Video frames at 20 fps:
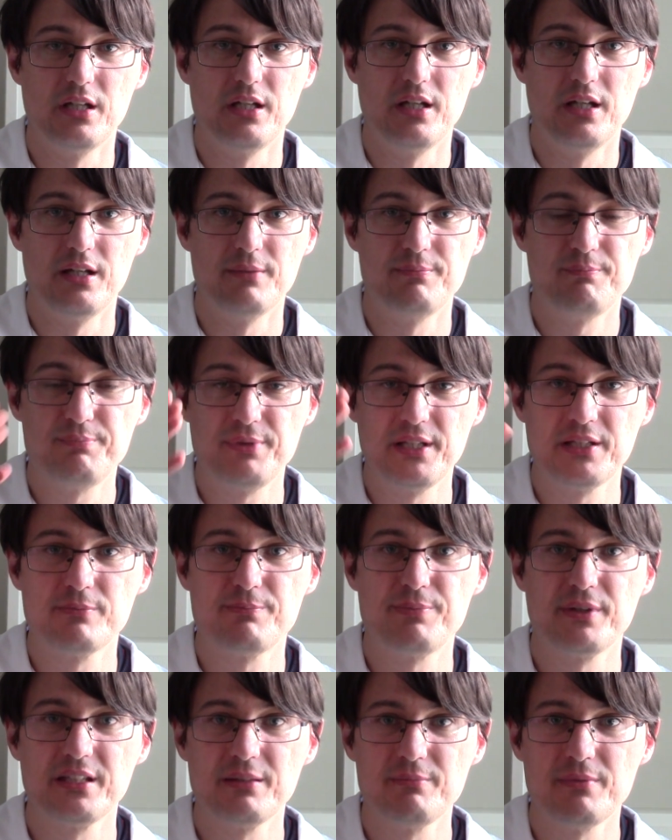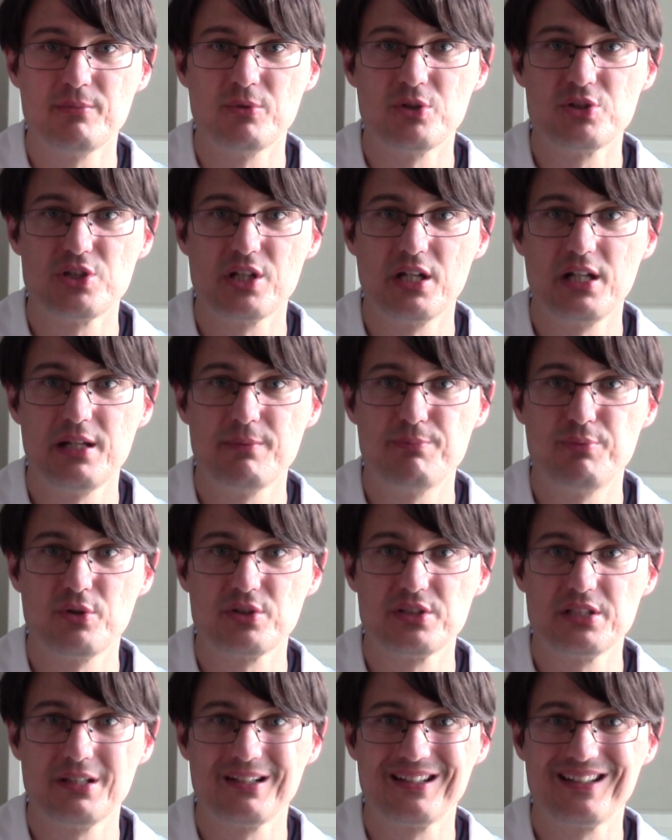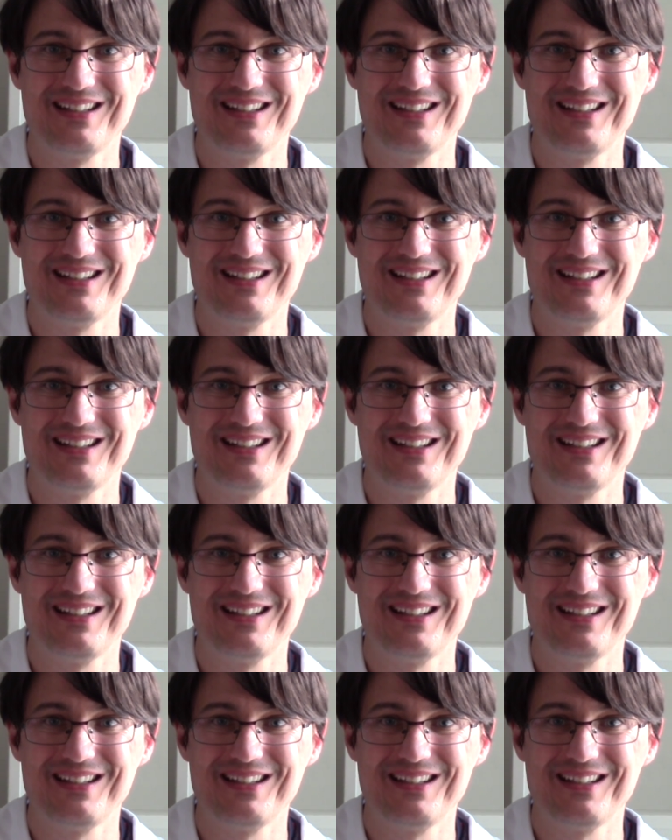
en pleine pandémie mondiale et pour dire